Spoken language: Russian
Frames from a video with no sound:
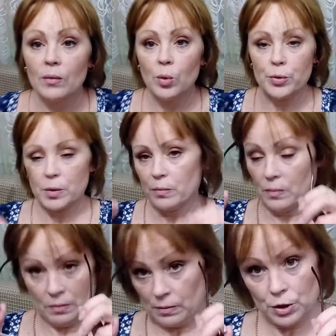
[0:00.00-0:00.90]
в общем,
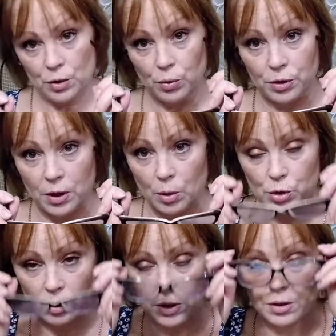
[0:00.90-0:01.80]
сегодня я
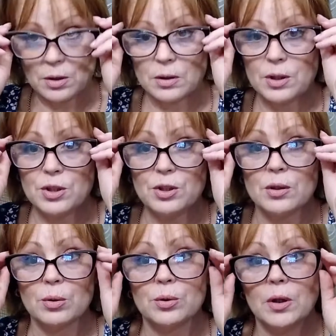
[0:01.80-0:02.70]
уже
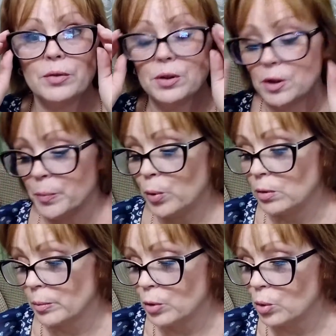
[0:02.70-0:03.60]
тестирую новинки
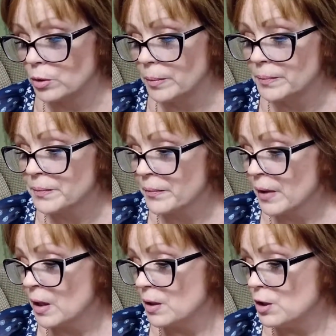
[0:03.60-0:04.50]
полным ходом.
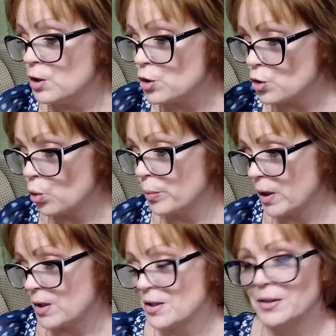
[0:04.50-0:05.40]
И еще у
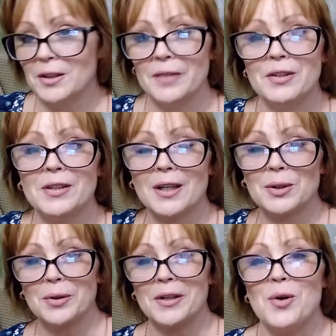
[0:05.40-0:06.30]
меня есть одна новинка,
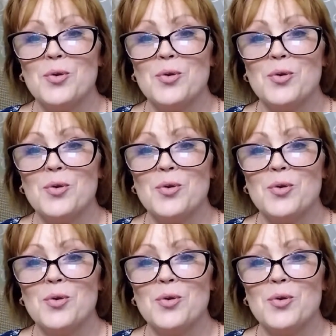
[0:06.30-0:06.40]
которой